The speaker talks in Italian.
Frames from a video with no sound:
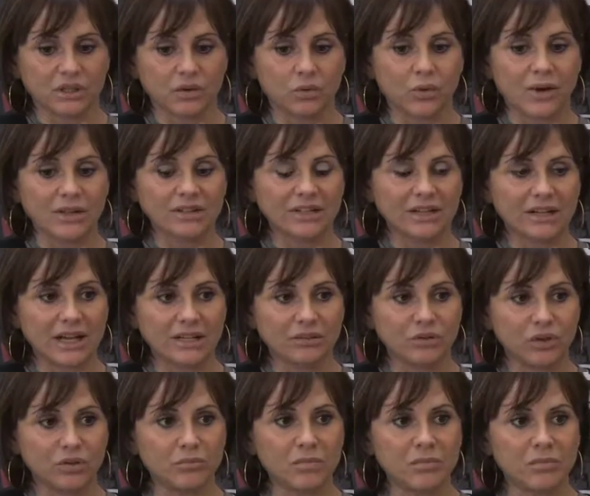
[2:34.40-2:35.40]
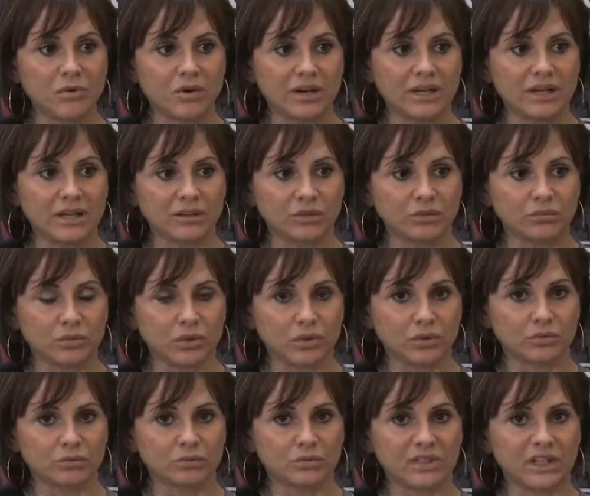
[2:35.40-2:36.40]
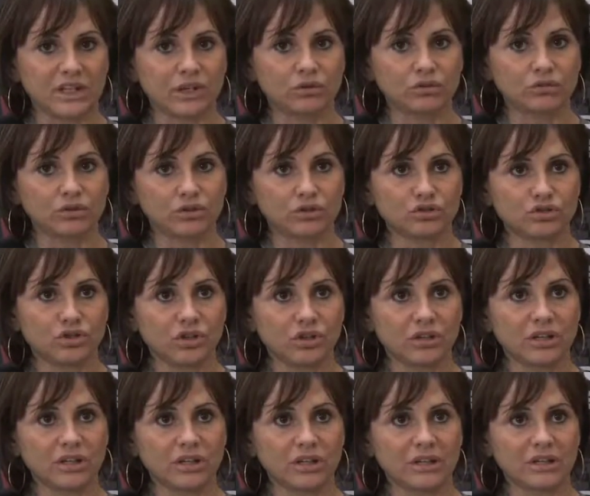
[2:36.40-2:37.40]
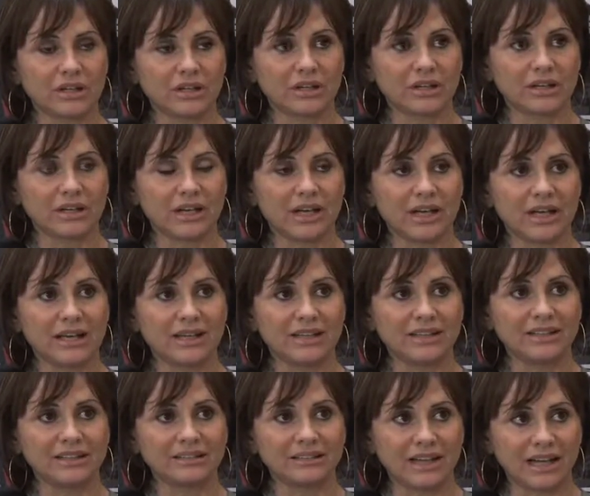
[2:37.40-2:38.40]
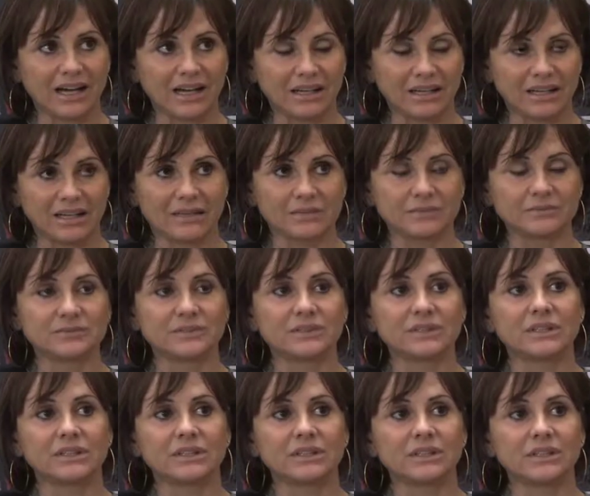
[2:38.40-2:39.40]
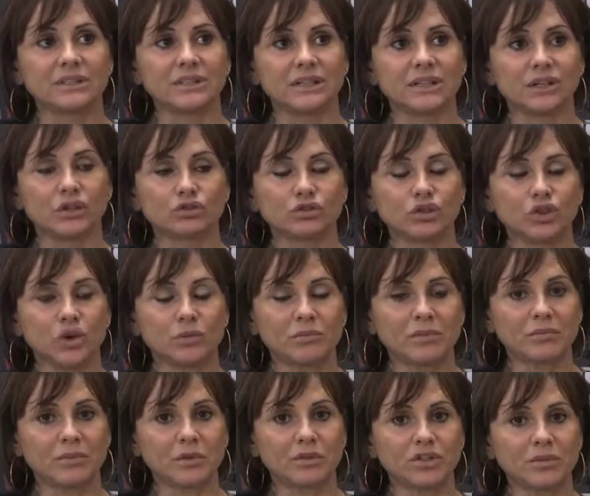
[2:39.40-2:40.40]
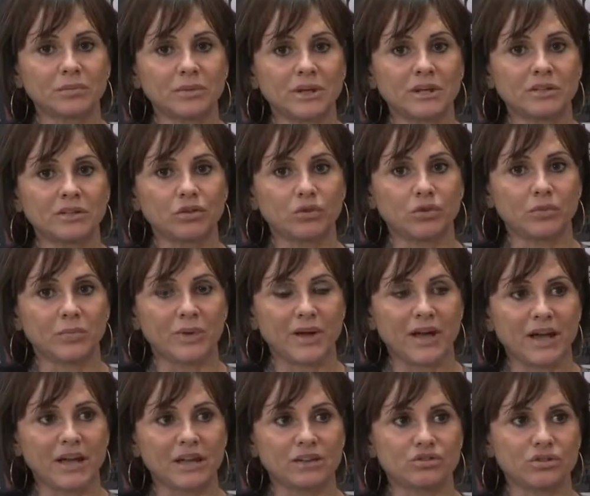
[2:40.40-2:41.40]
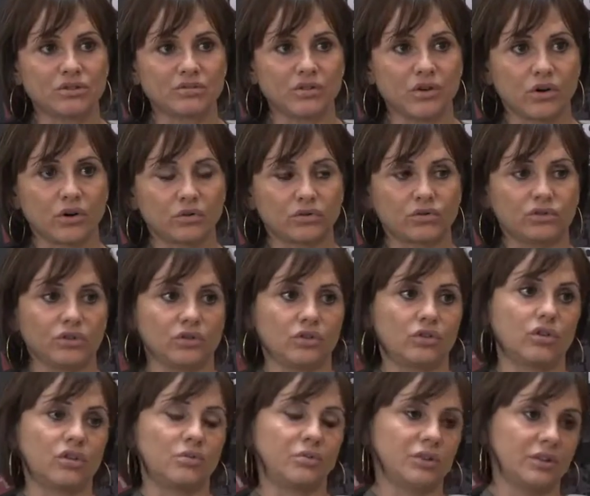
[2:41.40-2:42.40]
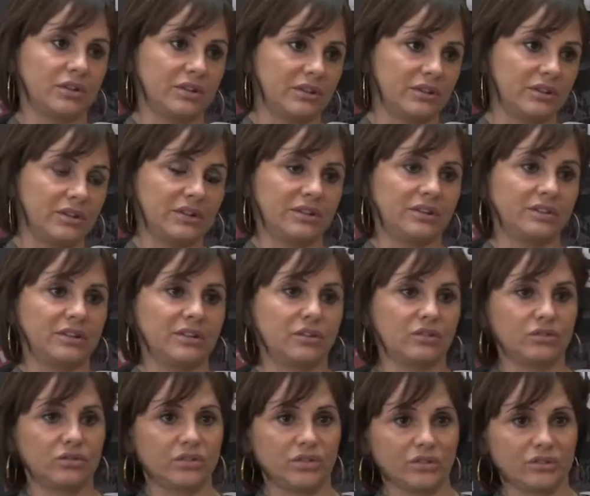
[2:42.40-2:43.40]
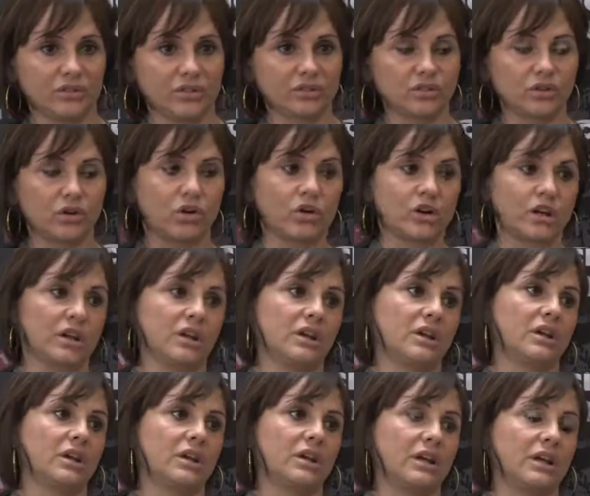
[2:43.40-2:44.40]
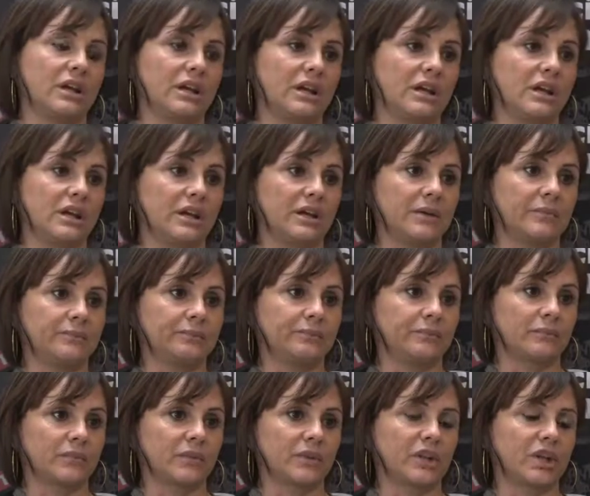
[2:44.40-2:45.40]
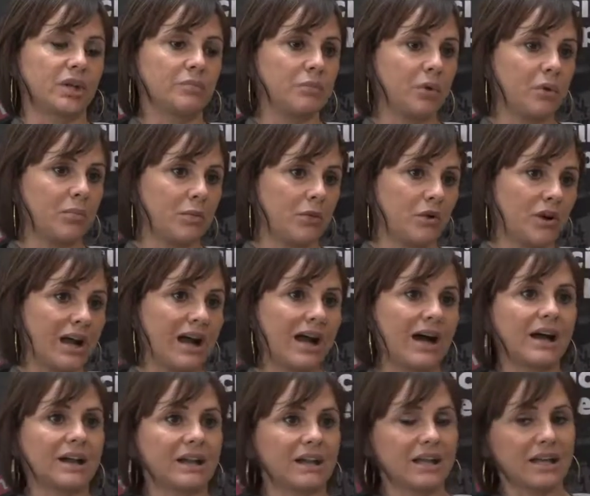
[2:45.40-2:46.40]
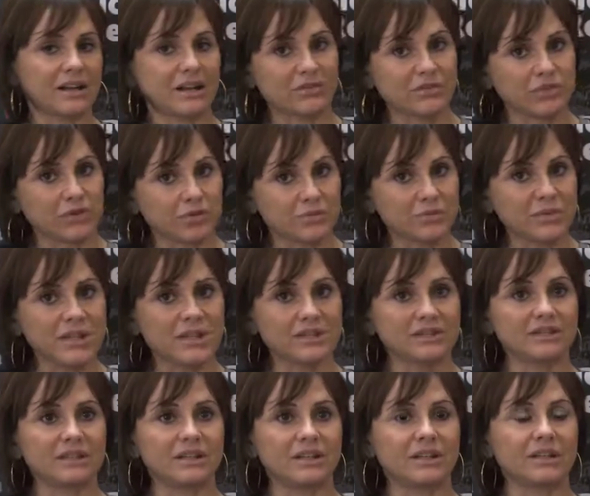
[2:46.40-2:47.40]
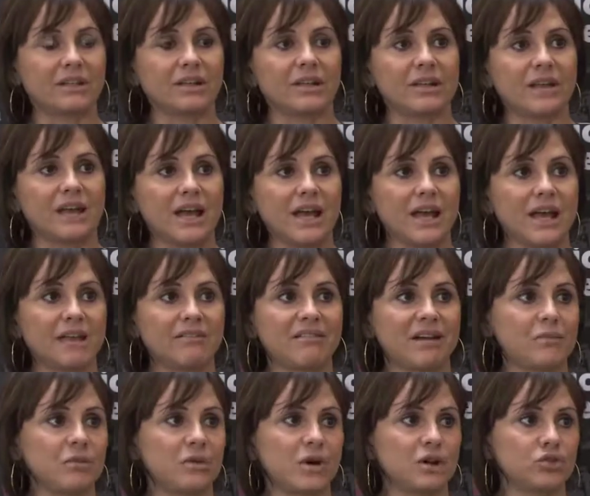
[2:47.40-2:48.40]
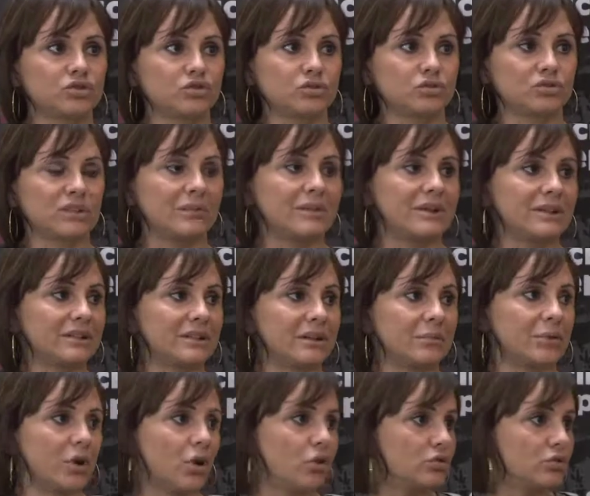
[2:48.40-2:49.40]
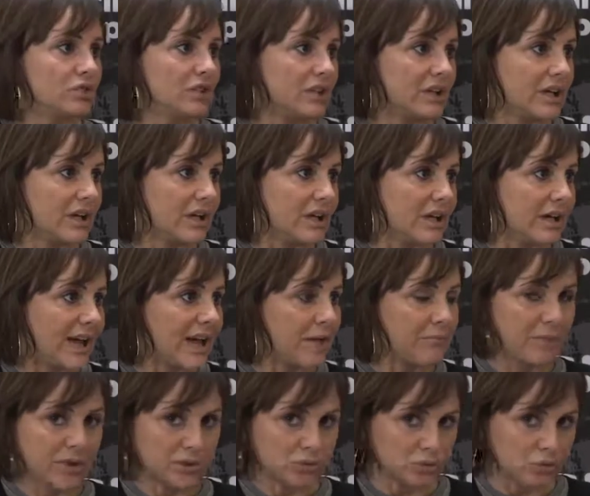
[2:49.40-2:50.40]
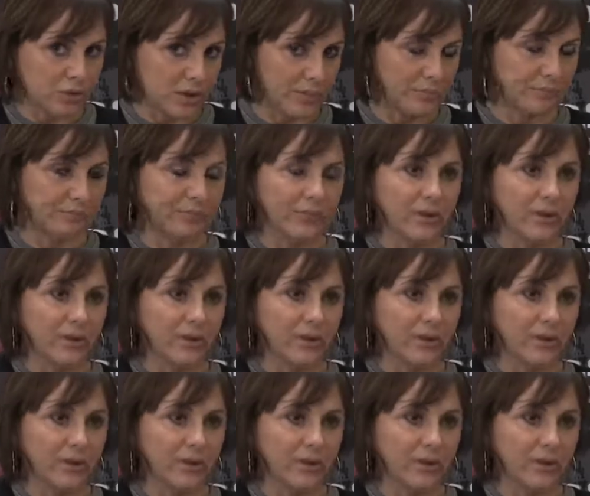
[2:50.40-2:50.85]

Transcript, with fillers: Quando è nato il bipolarismo, le condizioni che in Italia, eh, così come in molti paesi europei, ci fossero i progressisti, i conservatori, ehm, i popolari e i riformisti, eravamo assolutamente pronti e, e maturi.